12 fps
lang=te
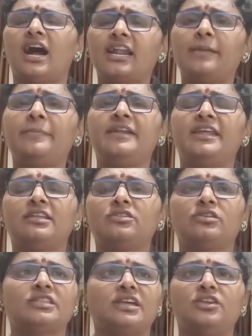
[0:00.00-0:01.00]

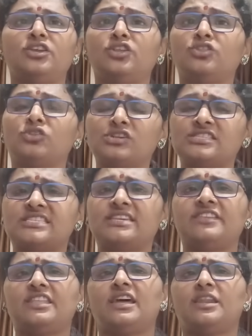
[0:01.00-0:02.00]
ఆడబిడ్డలతో తను ఎంతో
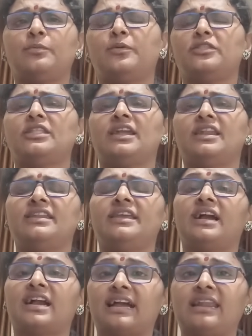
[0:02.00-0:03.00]
జీవితాన్ని పొందాలని
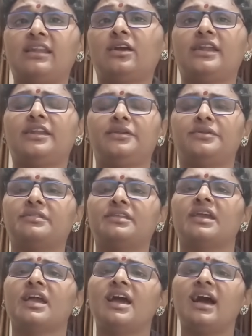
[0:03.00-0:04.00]
కలలు
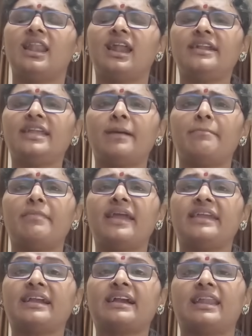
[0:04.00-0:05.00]
కనింటుంది అలాంటి
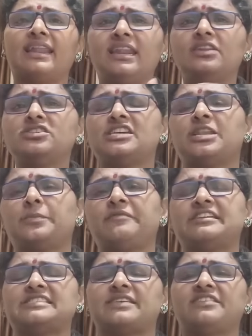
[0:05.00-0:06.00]
అమ్మాయి కలలను
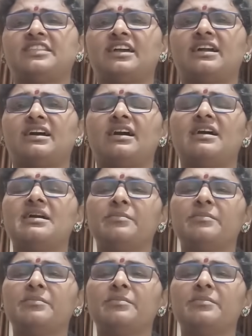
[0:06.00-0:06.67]
చెరిపివేసే విధంగా